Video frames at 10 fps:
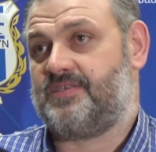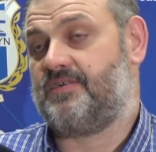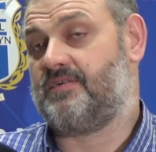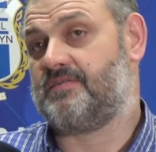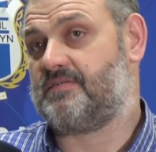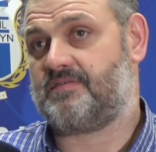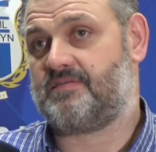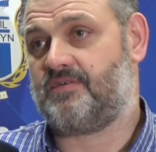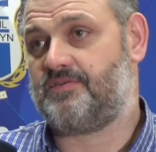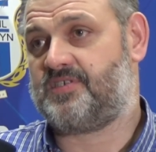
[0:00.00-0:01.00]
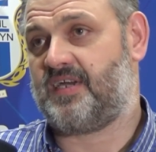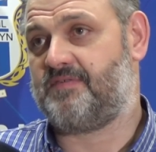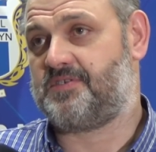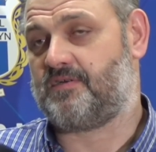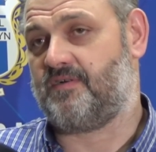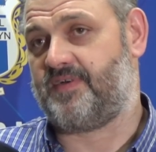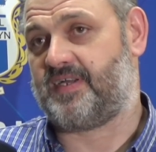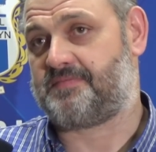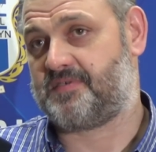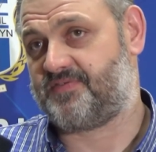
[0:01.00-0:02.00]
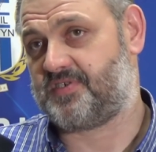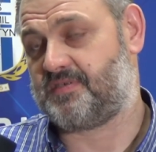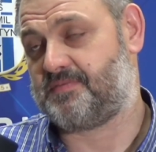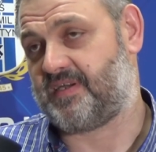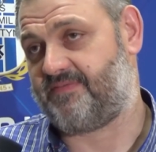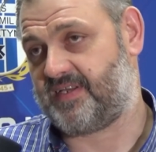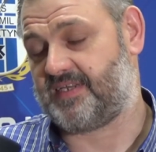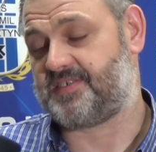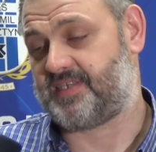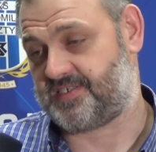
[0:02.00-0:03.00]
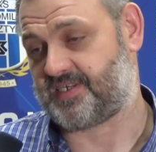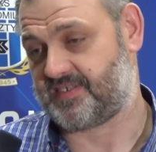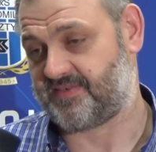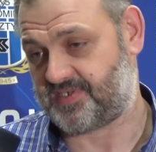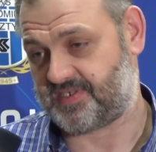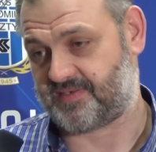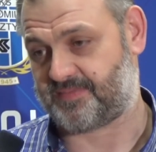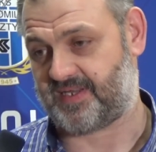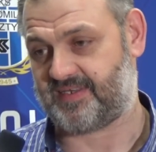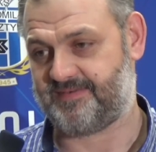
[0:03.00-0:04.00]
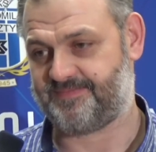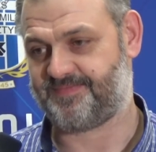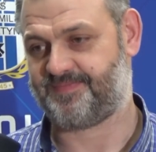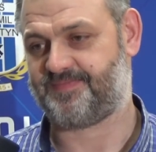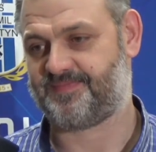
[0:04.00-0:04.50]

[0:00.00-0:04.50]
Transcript: no, no i trzeba wysoko wygrać. Przede wszystkim trzeba wygrać i dać szansę wszystkim, tak?